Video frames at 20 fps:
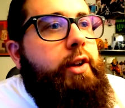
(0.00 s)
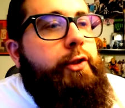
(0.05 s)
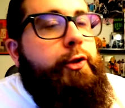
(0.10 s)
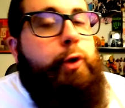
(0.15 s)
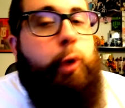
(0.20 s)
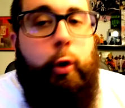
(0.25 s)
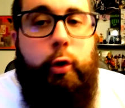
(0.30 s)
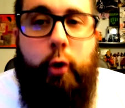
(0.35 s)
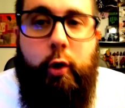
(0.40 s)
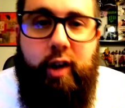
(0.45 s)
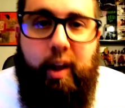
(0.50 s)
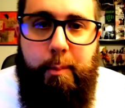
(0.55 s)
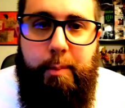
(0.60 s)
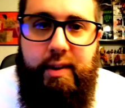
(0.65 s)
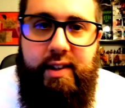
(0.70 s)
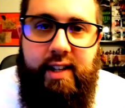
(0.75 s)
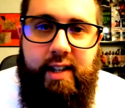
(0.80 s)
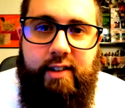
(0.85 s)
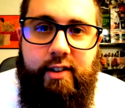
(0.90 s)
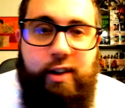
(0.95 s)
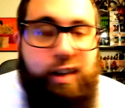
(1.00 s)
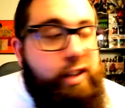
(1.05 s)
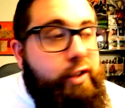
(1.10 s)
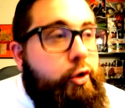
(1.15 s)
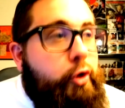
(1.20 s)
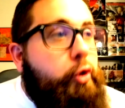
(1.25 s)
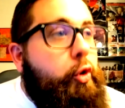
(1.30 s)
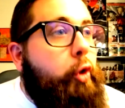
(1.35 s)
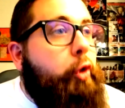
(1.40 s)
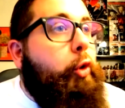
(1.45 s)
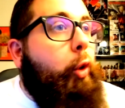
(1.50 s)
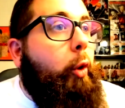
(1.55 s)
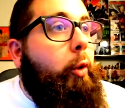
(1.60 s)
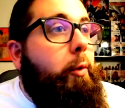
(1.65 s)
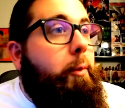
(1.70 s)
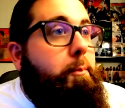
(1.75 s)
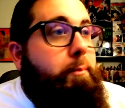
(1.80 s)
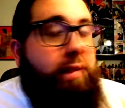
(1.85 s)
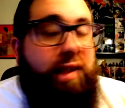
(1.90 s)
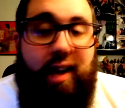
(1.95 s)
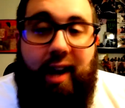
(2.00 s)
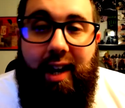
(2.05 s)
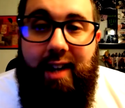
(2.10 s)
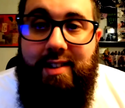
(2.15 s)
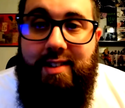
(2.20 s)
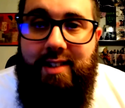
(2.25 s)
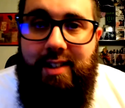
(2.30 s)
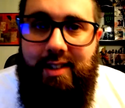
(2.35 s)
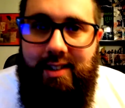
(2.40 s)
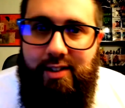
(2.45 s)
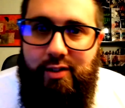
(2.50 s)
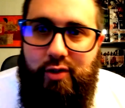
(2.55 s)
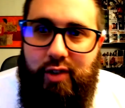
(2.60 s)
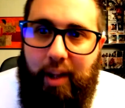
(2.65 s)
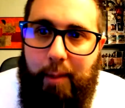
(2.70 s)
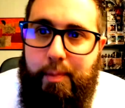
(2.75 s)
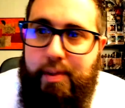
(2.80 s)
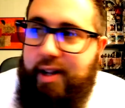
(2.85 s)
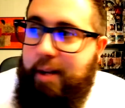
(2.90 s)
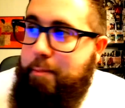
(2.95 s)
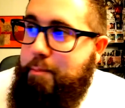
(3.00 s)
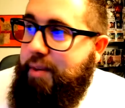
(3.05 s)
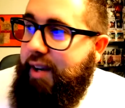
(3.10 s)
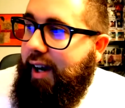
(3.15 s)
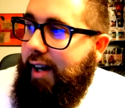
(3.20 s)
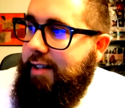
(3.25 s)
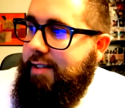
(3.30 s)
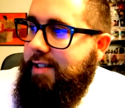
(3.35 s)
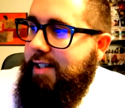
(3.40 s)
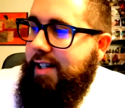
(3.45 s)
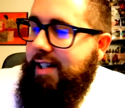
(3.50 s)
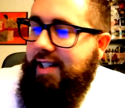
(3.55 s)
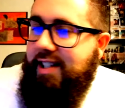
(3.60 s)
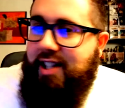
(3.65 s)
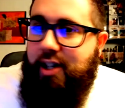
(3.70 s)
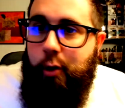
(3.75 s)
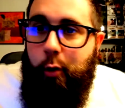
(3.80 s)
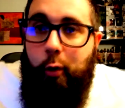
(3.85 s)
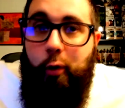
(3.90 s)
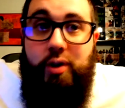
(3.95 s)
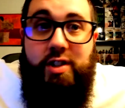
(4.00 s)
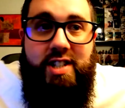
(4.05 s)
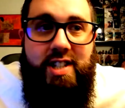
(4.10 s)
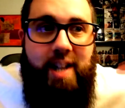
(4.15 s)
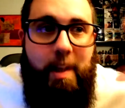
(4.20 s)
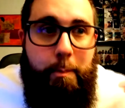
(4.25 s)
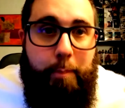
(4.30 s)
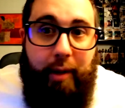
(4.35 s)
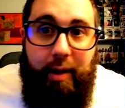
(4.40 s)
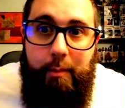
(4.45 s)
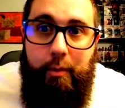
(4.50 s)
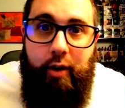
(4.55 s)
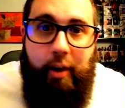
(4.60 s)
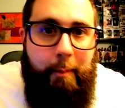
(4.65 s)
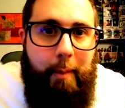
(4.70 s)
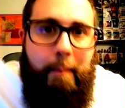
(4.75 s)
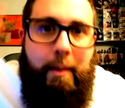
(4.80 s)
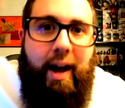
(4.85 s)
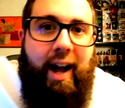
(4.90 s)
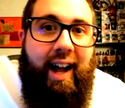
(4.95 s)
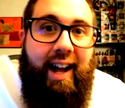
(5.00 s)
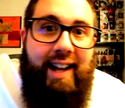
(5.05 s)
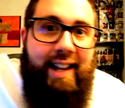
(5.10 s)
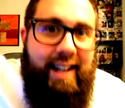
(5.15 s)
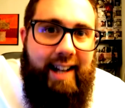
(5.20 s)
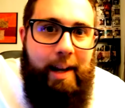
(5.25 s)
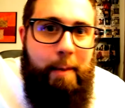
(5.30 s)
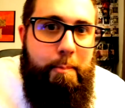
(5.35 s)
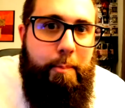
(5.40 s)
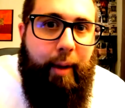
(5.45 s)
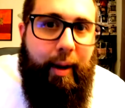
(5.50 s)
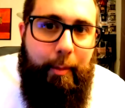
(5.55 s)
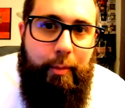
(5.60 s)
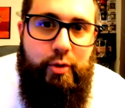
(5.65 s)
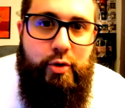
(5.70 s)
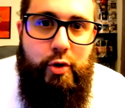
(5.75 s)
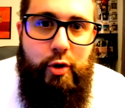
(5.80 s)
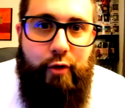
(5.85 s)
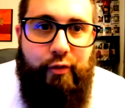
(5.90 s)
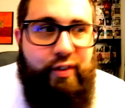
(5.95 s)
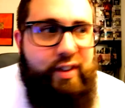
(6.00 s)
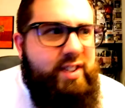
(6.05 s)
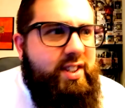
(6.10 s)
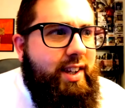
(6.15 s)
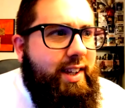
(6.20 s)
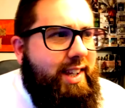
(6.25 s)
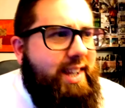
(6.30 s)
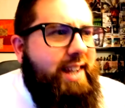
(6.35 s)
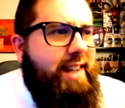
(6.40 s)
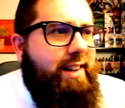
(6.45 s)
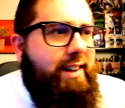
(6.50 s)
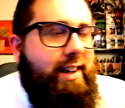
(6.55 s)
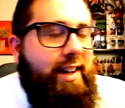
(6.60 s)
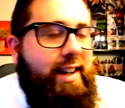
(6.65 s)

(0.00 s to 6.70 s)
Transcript: d'autres capitaines, de d'autres pirates, d'autres capitaines pirates qui ont aussi des primes. Il y en a même un, il a une prime au-dessus de fils, c'est Kid.